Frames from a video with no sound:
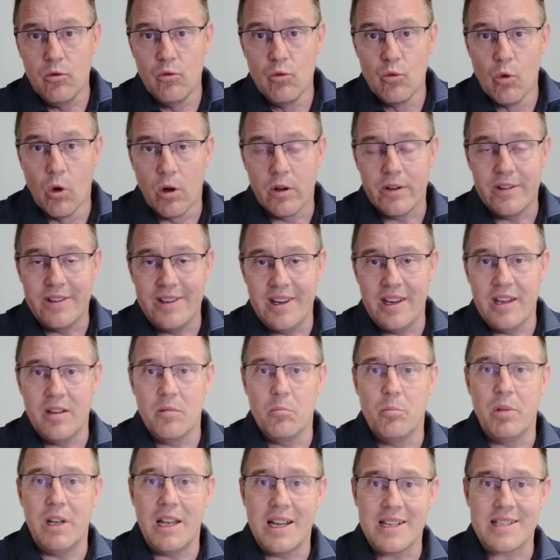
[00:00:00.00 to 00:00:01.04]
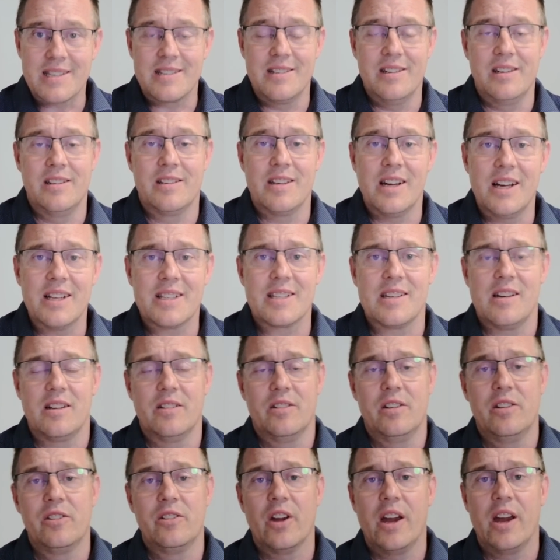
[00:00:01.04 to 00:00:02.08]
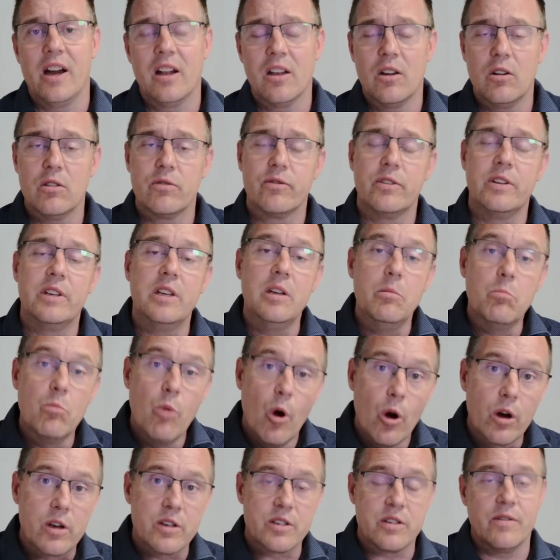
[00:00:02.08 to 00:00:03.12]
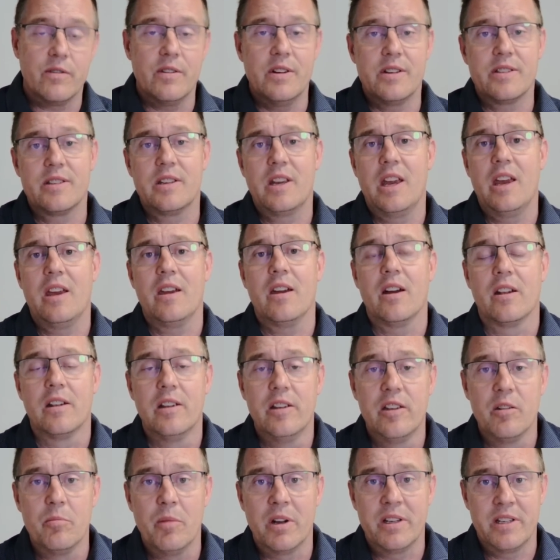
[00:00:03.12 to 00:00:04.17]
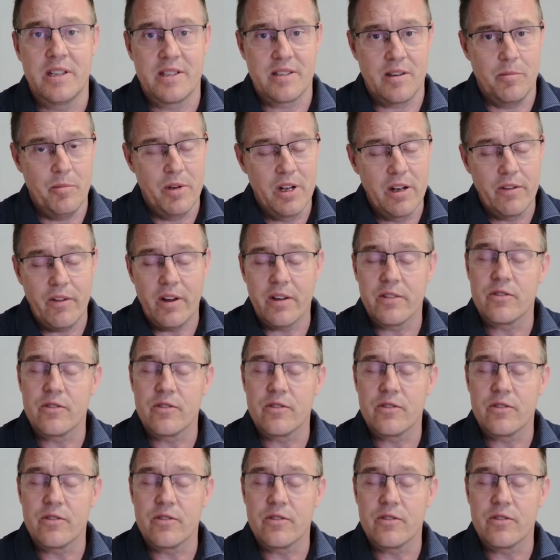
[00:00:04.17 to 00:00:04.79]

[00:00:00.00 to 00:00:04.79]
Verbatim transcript: nur den belastenden Tatsachen hinterherlaufen, die möglicherweise gegen Herrn Lindemann jetzt ermittelt